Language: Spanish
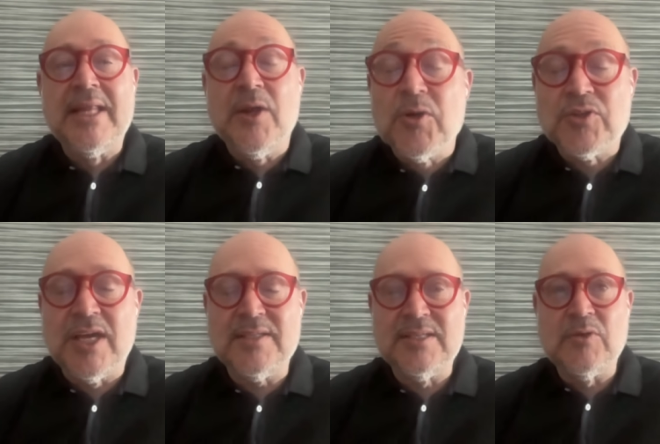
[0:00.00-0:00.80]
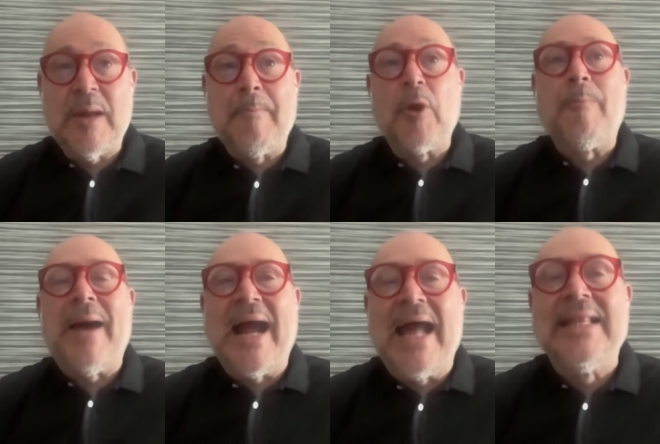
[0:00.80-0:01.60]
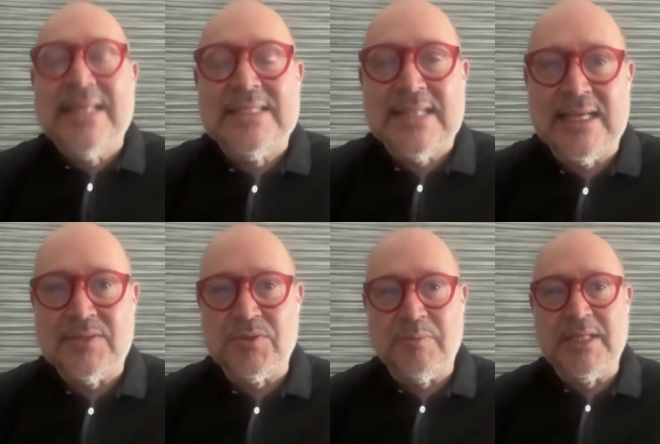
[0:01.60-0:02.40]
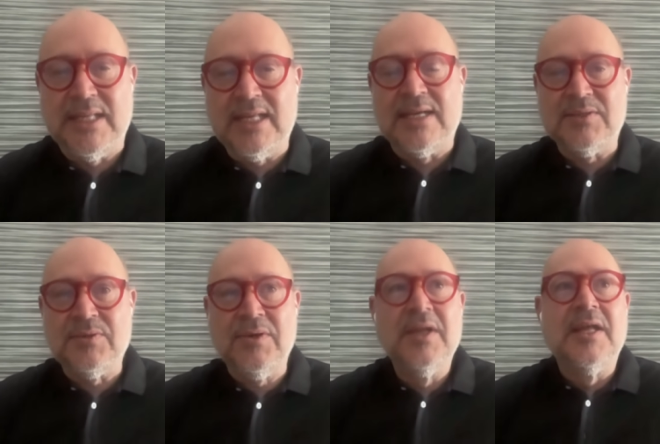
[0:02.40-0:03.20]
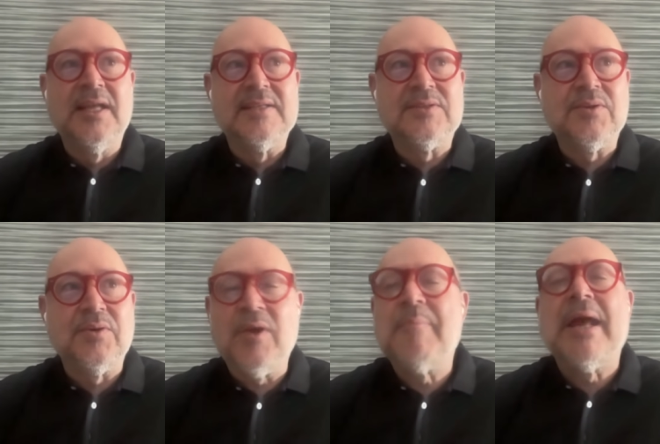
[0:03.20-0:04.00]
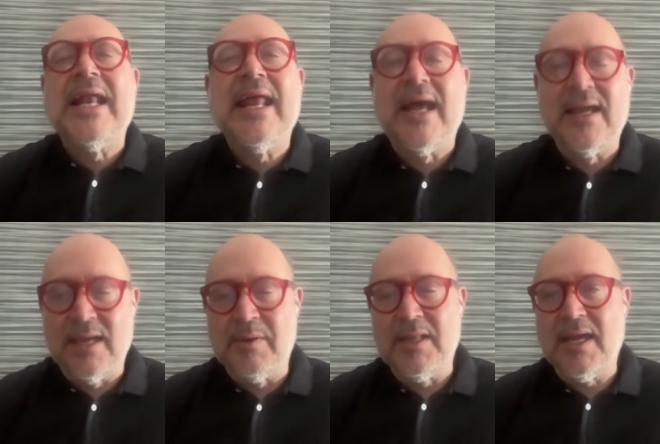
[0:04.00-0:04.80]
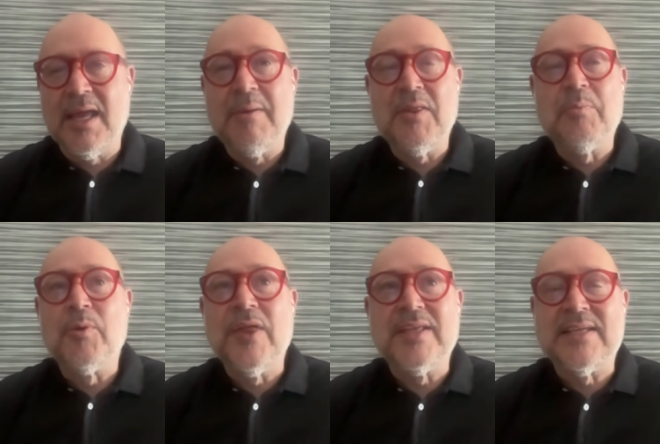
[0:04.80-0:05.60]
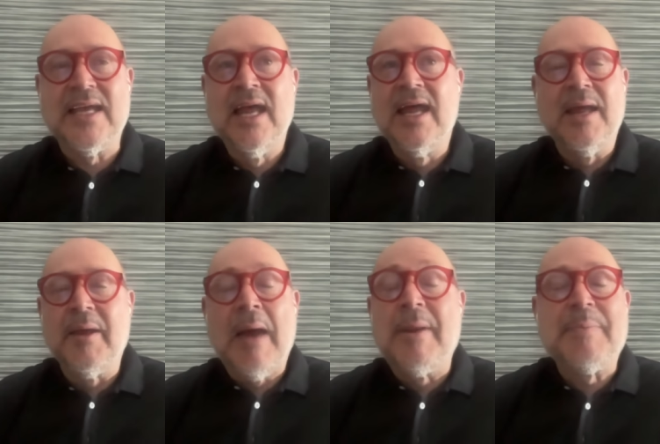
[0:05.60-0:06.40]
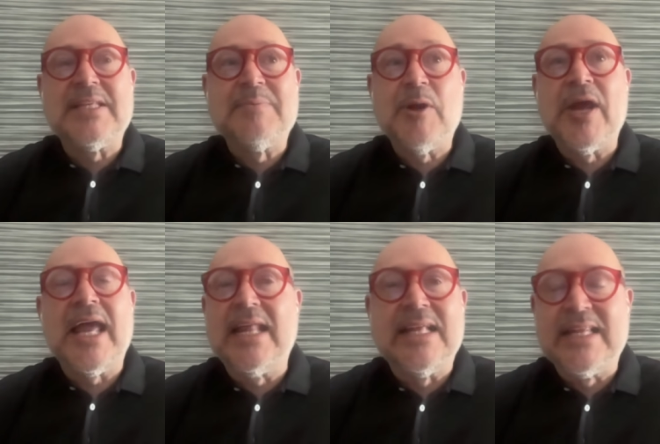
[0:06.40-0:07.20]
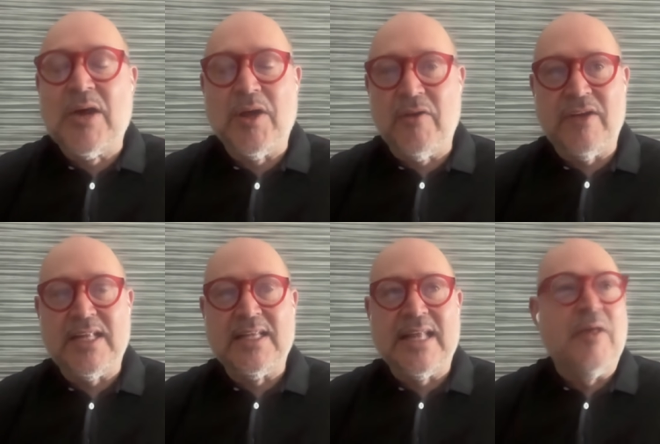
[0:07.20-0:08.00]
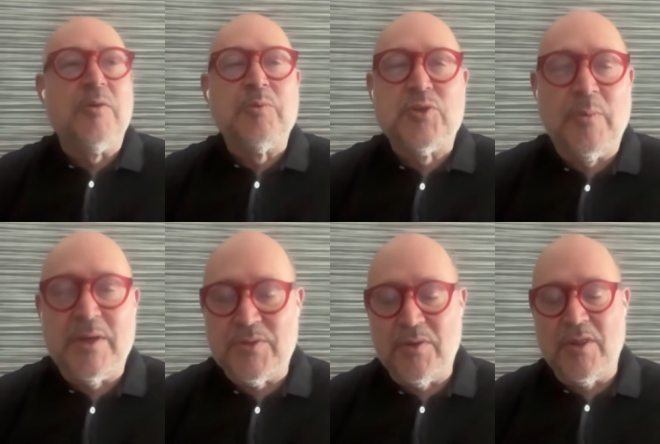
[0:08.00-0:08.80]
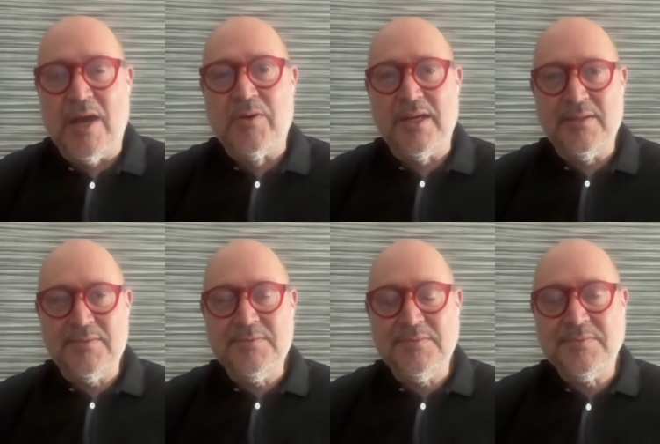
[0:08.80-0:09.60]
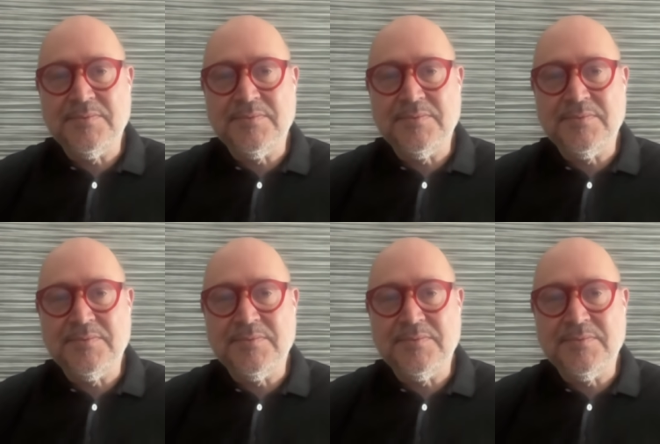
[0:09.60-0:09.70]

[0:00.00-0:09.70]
mentirosa, sino una propagandista de sus mentiras, ¿no? Esto, no hay manera en que Brenda Quevedo pudiese eh, haber participado en aquel atentado, que no fue atentado, y mucho menos en lo de ahora.